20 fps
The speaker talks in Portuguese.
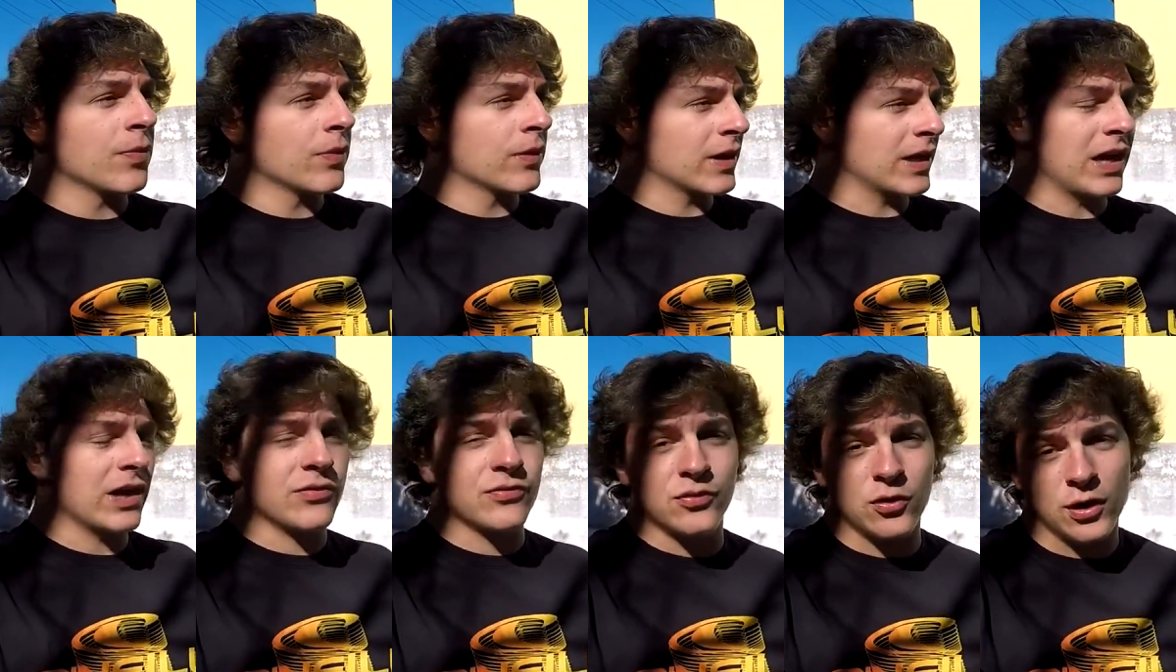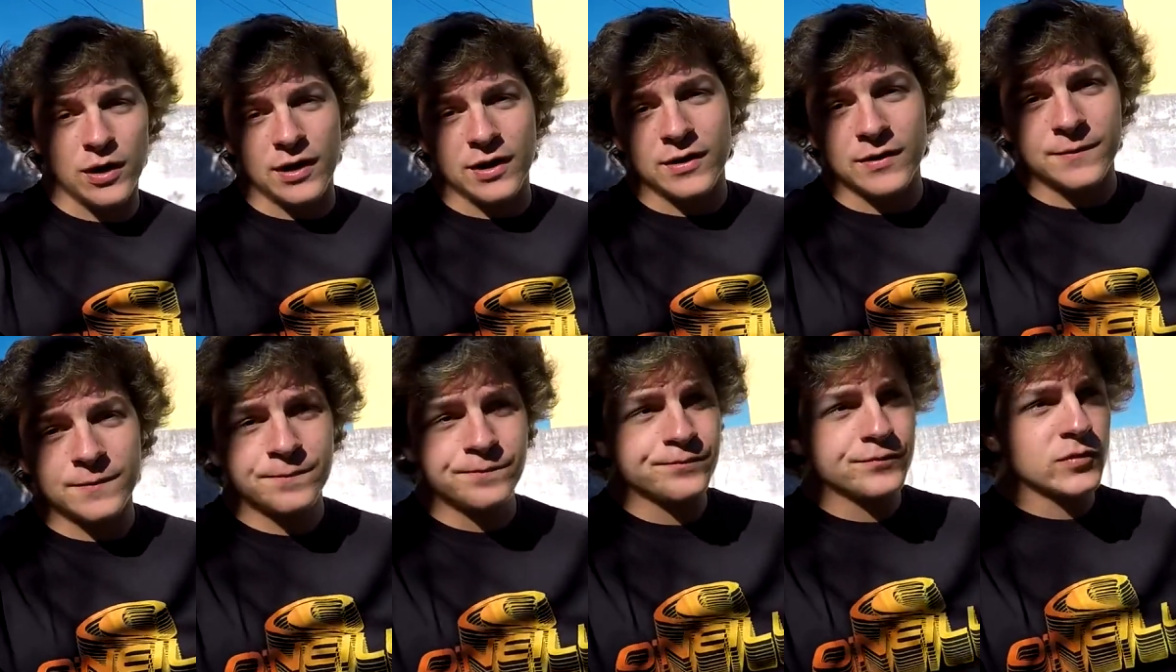cá fora,
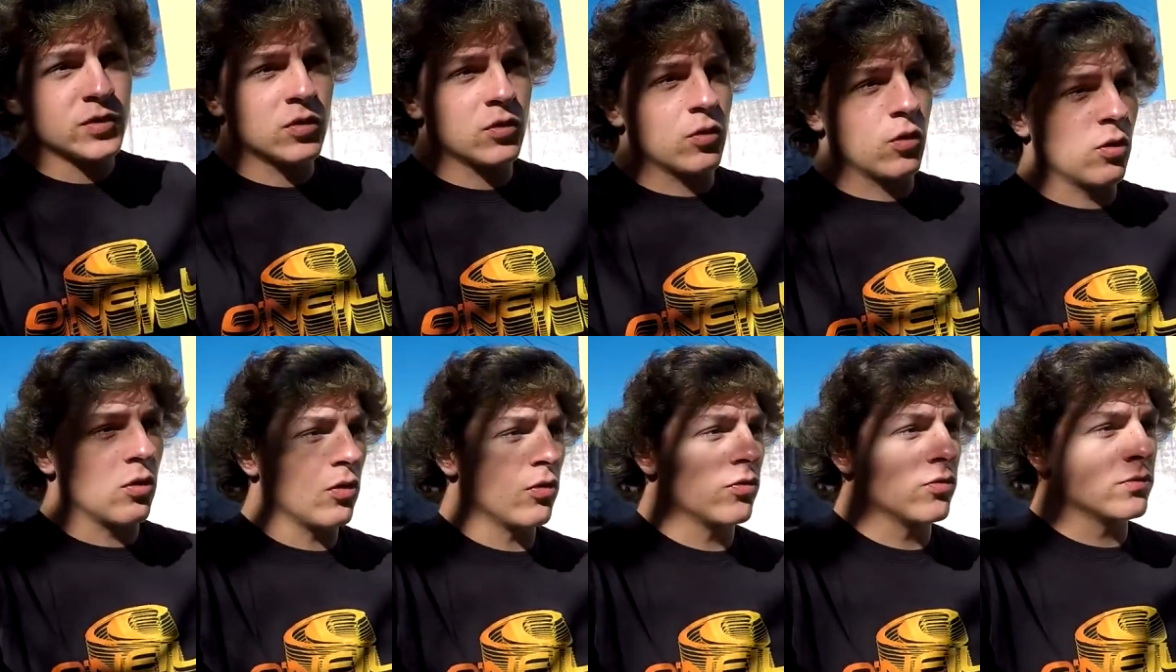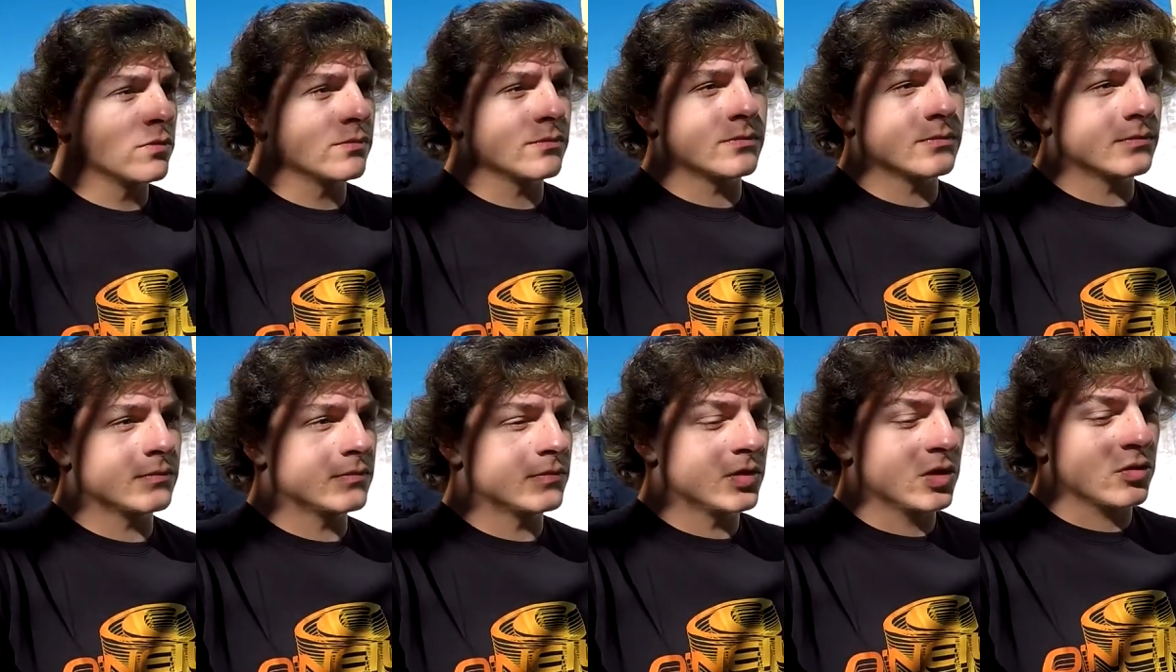com
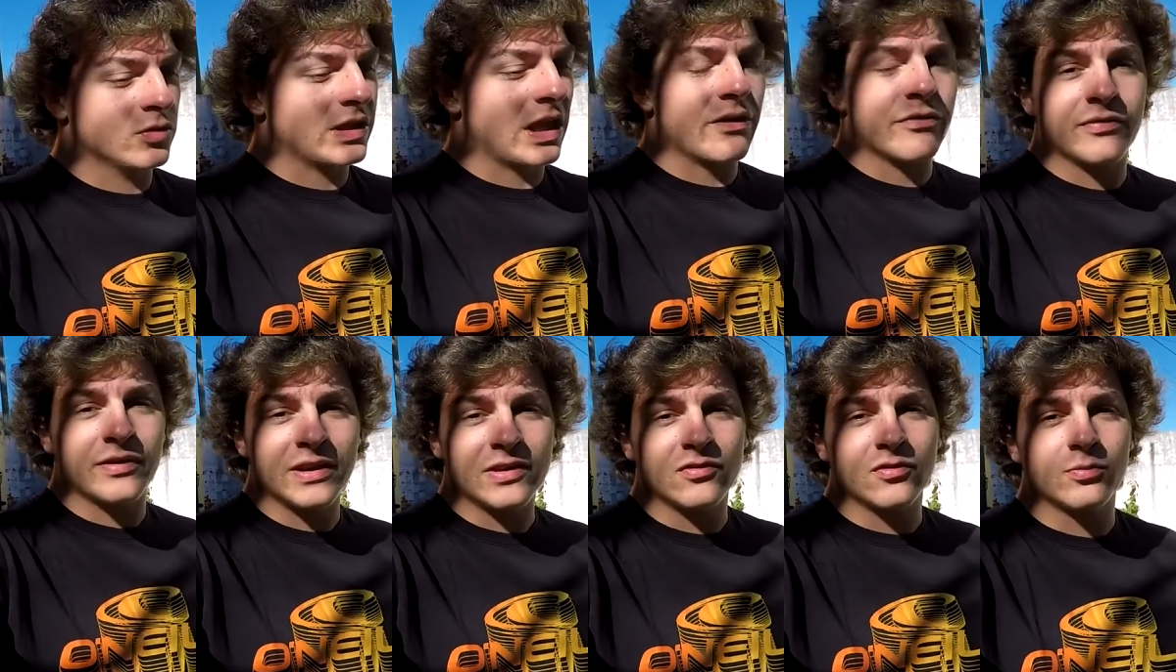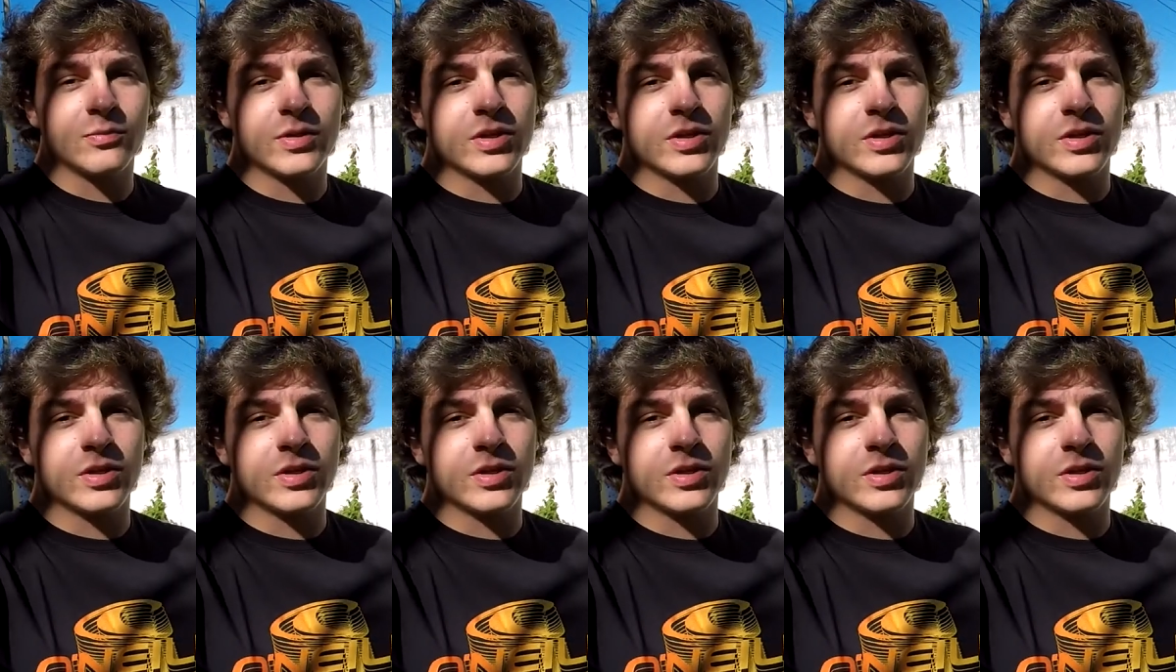não está vento,